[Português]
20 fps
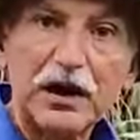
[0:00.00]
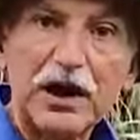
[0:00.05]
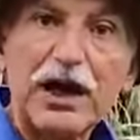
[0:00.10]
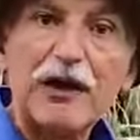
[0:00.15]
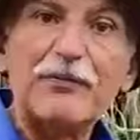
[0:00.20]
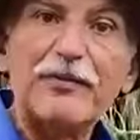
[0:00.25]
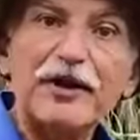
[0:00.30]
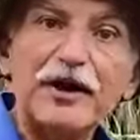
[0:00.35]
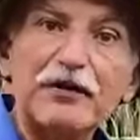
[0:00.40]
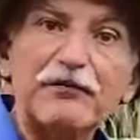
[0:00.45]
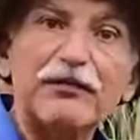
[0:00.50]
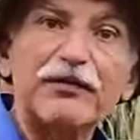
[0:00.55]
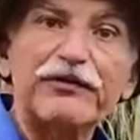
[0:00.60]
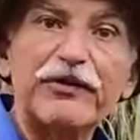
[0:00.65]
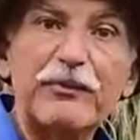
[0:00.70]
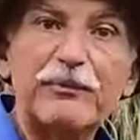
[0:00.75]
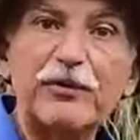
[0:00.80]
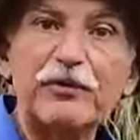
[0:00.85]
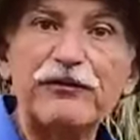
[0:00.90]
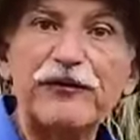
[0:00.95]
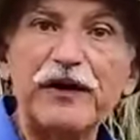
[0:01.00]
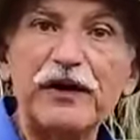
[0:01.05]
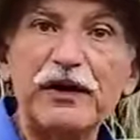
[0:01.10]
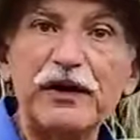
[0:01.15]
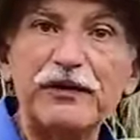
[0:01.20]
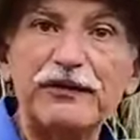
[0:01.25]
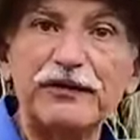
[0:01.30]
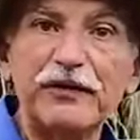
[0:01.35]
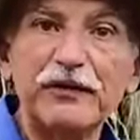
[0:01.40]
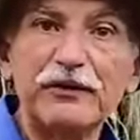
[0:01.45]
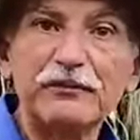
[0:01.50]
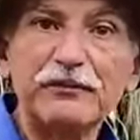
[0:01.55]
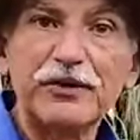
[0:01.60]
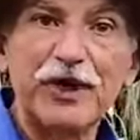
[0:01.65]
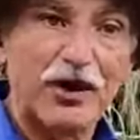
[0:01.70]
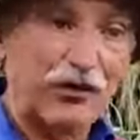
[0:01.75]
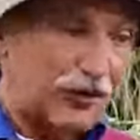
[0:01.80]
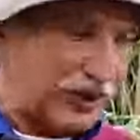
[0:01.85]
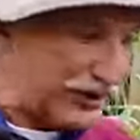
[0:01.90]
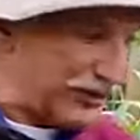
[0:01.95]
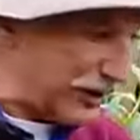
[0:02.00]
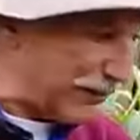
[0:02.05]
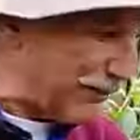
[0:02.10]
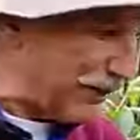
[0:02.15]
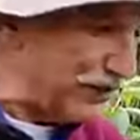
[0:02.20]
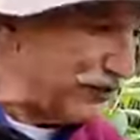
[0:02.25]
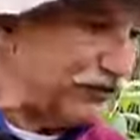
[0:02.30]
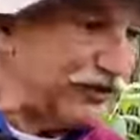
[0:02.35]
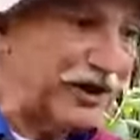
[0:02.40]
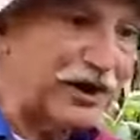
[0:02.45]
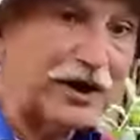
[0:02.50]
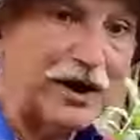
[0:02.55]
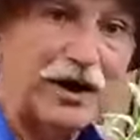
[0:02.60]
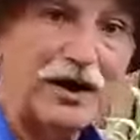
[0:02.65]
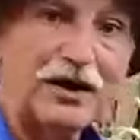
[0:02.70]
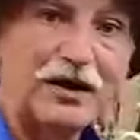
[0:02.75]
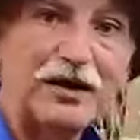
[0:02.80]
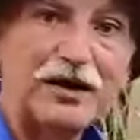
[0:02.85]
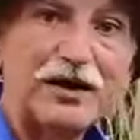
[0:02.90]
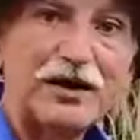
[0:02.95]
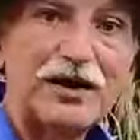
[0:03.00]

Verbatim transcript: Amanhã você pulveriza, que agora dá para enxergar.